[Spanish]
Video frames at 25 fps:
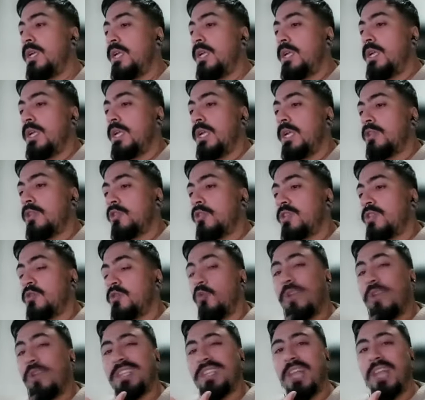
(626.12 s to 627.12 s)
Entonces, un
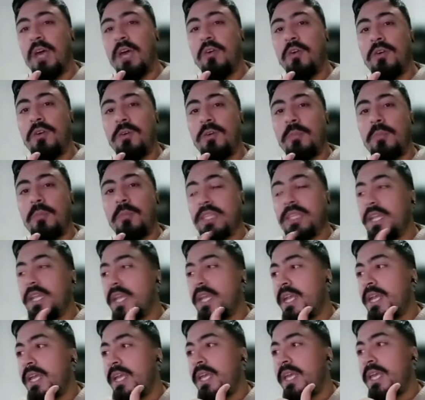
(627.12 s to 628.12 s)
Estado, para
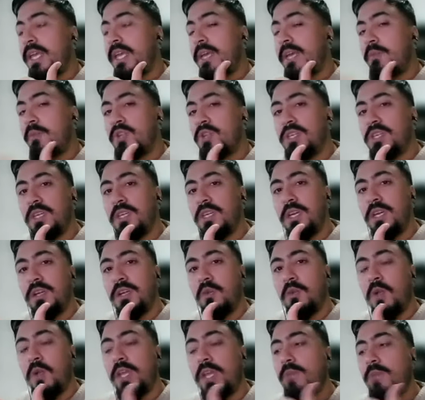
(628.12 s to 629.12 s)
tener hegemonía,
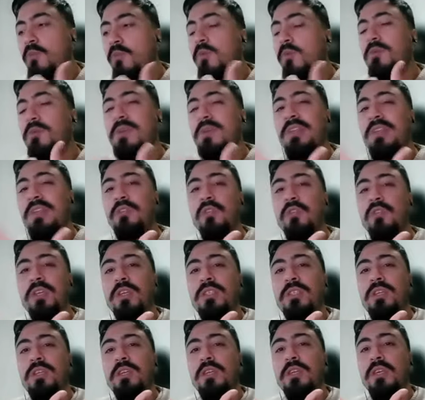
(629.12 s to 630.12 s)
cualquier movimiento que,
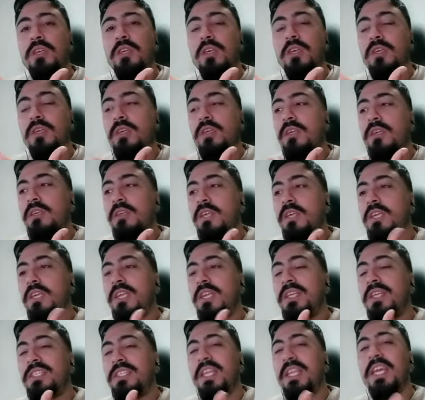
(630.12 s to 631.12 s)
se, que quiera
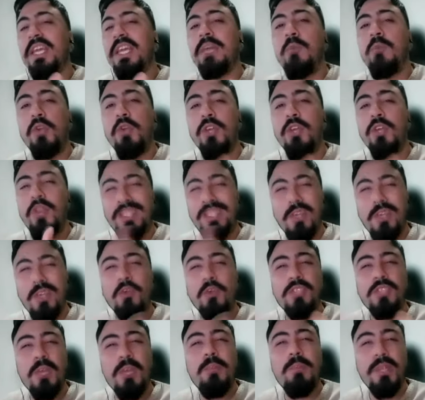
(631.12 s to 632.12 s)
ser hegemónico, el Estado
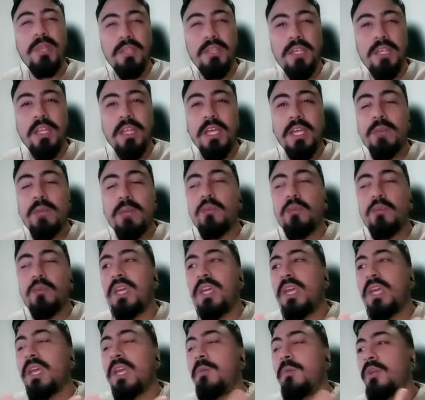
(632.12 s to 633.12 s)
siempre tiene, digamos,
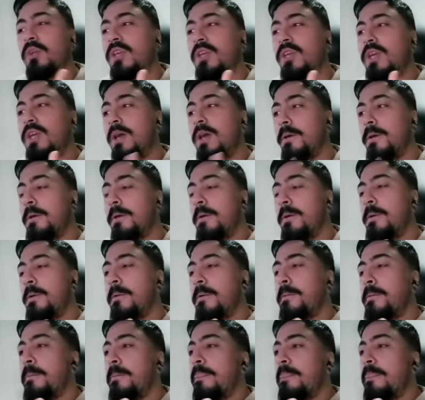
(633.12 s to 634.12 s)
hegemonía,
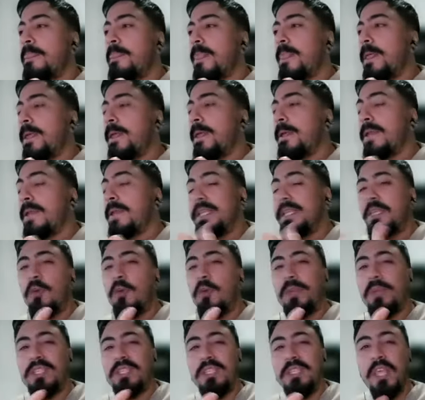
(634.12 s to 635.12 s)
eh, el estado
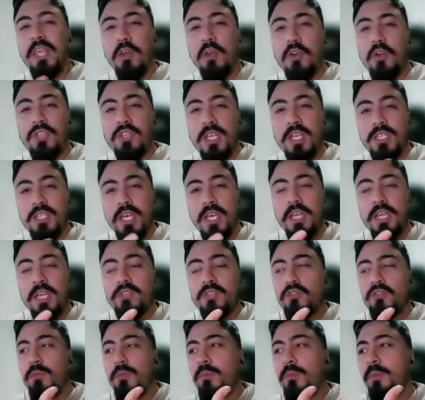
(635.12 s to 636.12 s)
presente de cosas, a
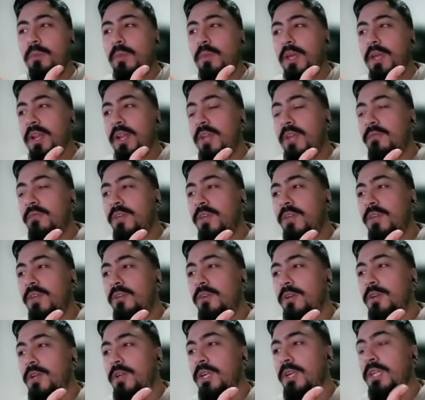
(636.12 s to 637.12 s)
eso me
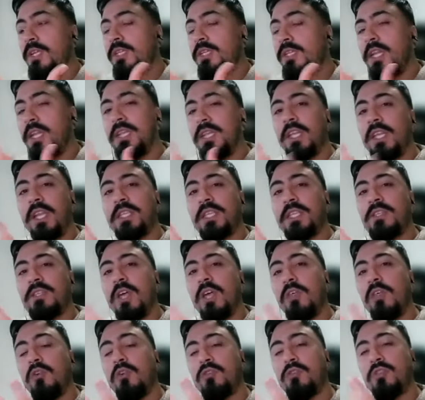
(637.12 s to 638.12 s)
refiero, tiene que tener
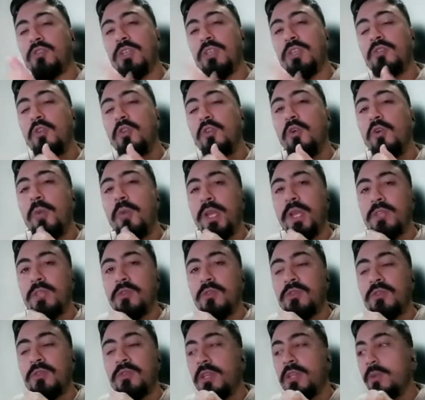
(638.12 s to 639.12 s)
dos, esos dos
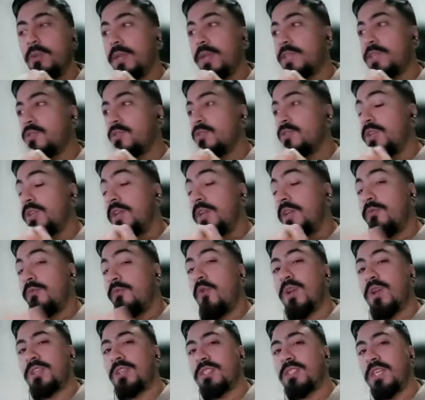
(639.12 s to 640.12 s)
brazos, el brazo de la
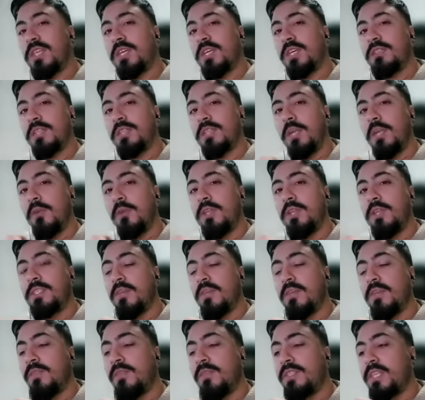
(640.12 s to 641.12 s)
fuerza, de la
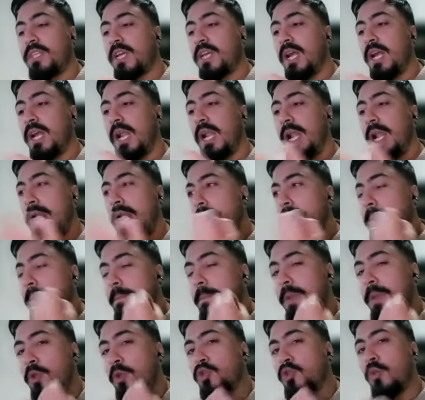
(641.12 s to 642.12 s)
violencia física,
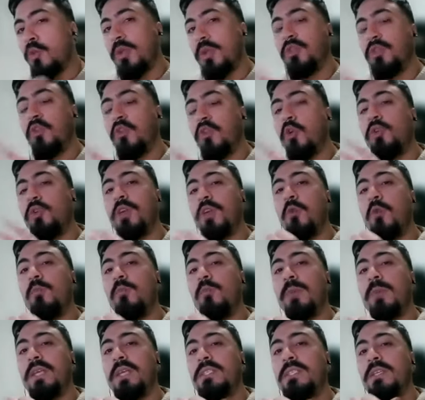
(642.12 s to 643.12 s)
pero sobre todo y aún
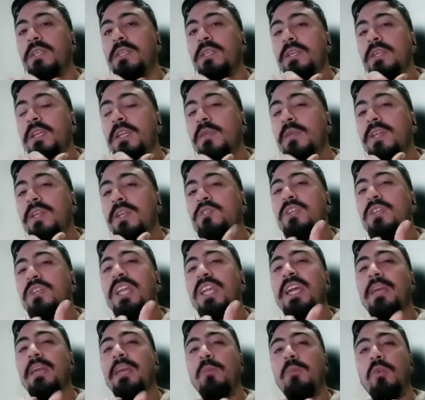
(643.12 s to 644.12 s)
más el brazo de la
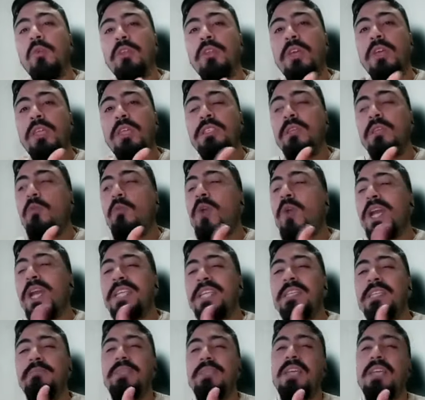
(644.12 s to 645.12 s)
hegemonía, es decir, buscar
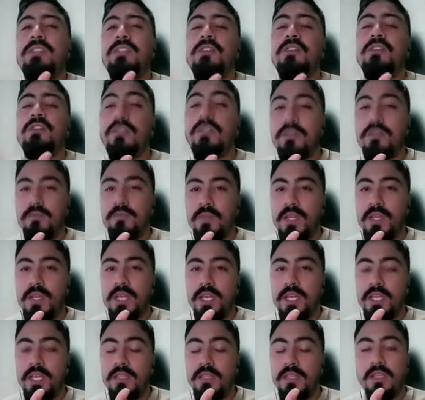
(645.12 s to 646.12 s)
aceptación en la
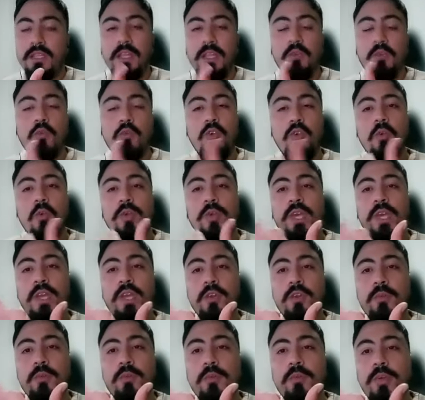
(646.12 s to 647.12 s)
gente. Ningún
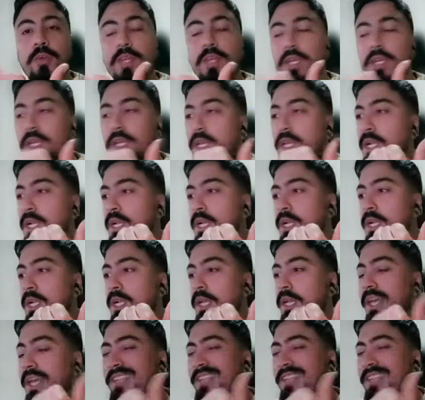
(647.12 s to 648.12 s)
gobierno puede
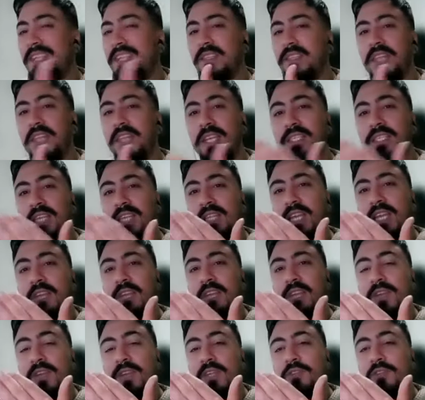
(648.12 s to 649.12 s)
extenderse hasta el
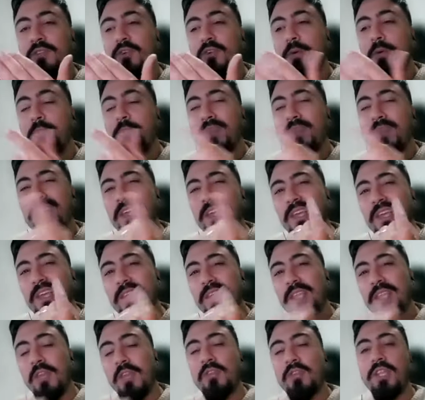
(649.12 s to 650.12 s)
infinito
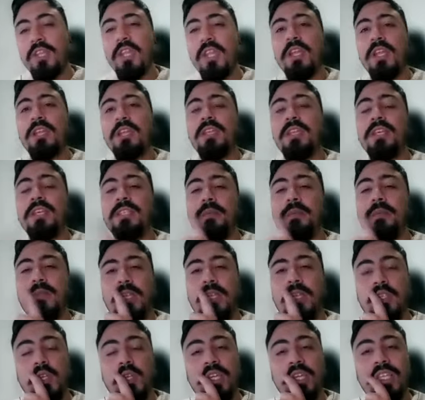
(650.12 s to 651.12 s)
de no tener esta
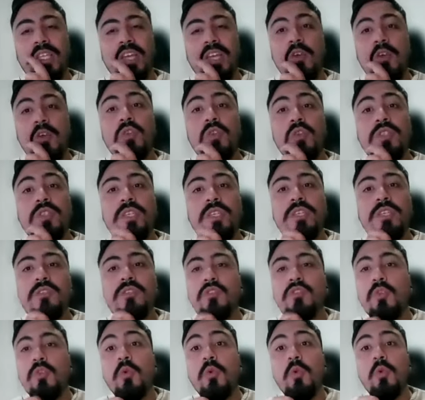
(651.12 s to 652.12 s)
aceptación y este
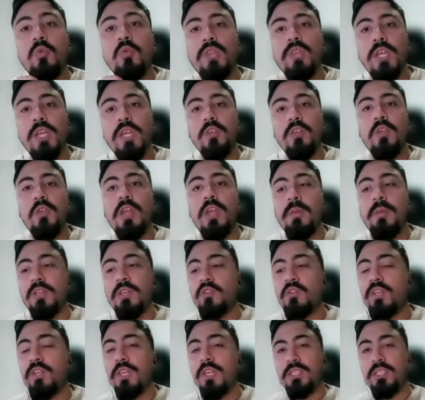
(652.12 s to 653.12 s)
consenso voluntario de las
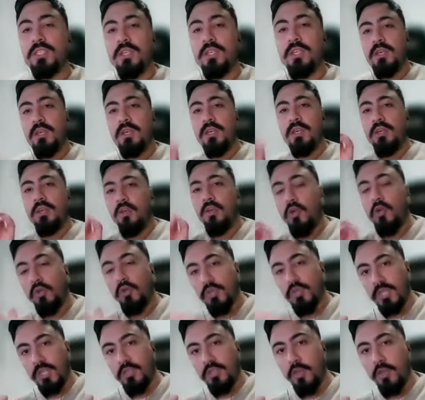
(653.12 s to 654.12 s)
mayorías.
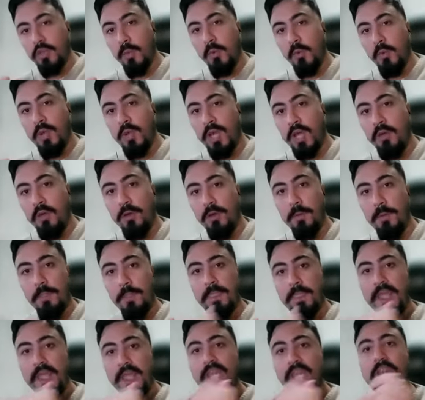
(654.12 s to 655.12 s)
Consenso por un lado
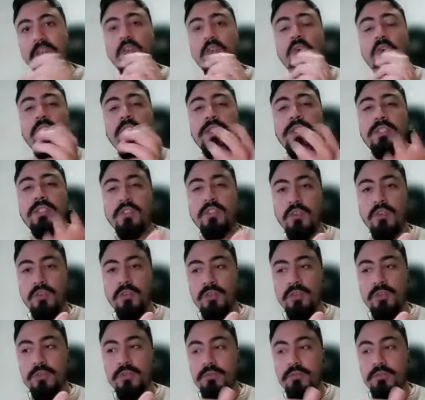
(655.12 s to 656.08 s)
y coerción.